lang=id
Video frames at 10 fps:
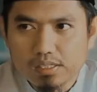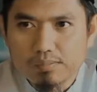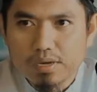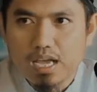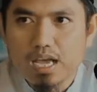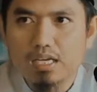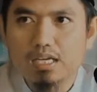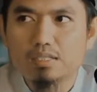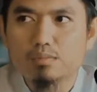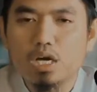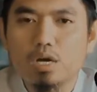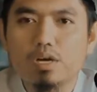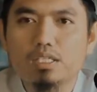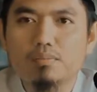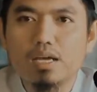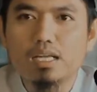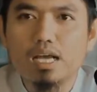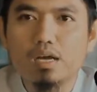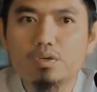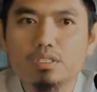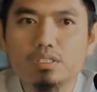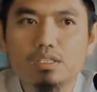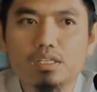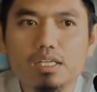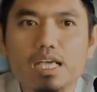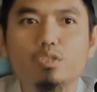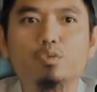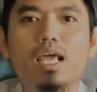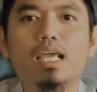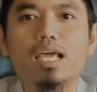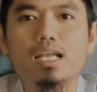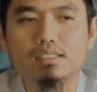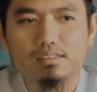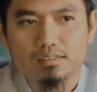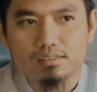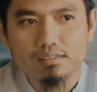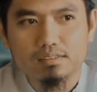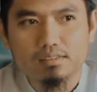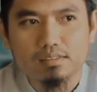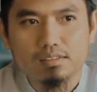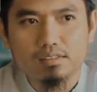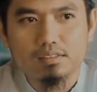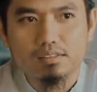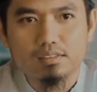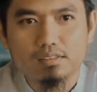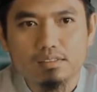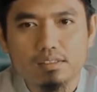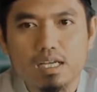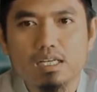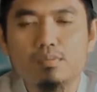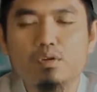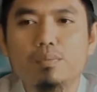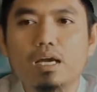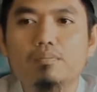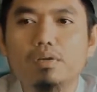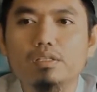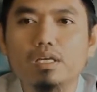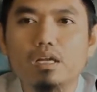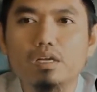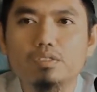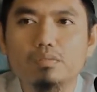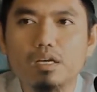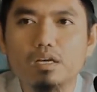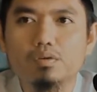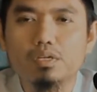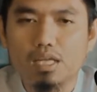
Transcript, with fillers: Padahal ini sebuah kewajiban yang harus dia tunaikan. Dan ini merupakan perintah Allah Subhanahu wa